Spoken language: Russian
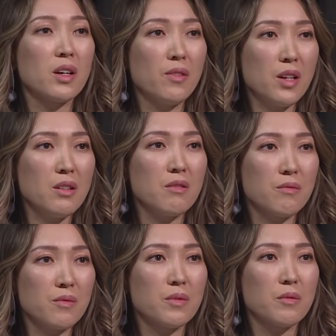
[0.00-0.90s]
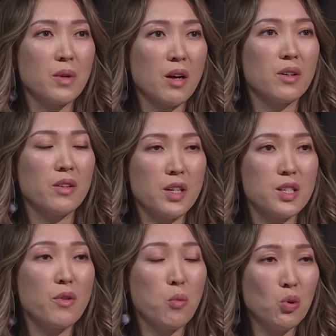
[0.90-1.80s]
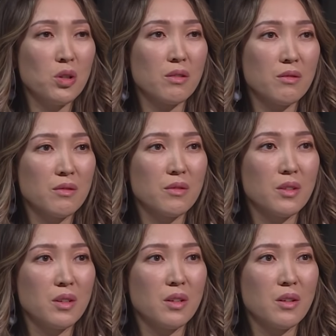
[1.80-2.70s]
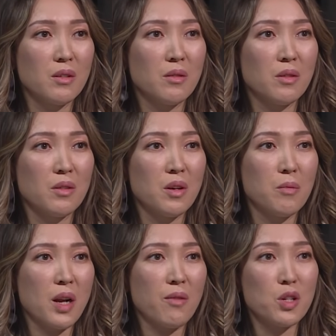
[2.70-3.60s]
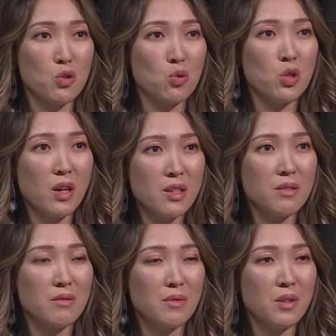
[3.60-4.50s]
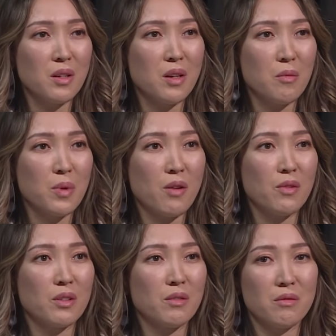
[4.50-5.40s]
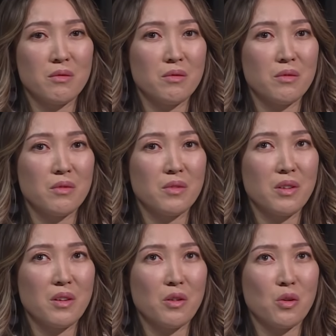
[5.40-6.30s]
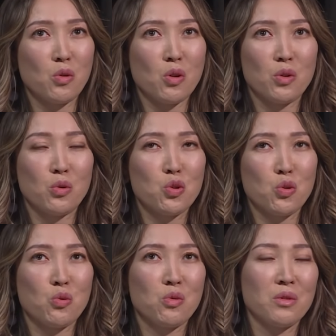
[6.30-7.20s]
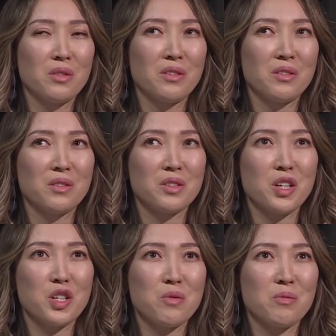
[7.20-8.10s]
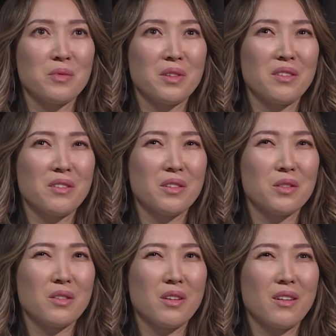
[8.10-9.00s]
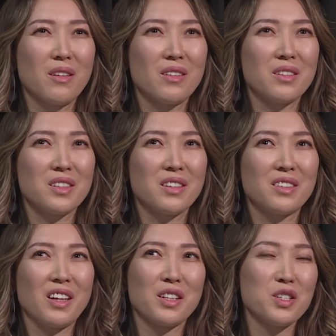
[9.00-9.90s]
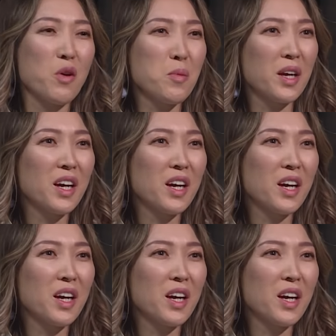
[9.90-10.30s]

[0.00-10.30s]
говорить, право говорить свободно, право рассуждать, право э, то, что, э, скажем, э, так называемые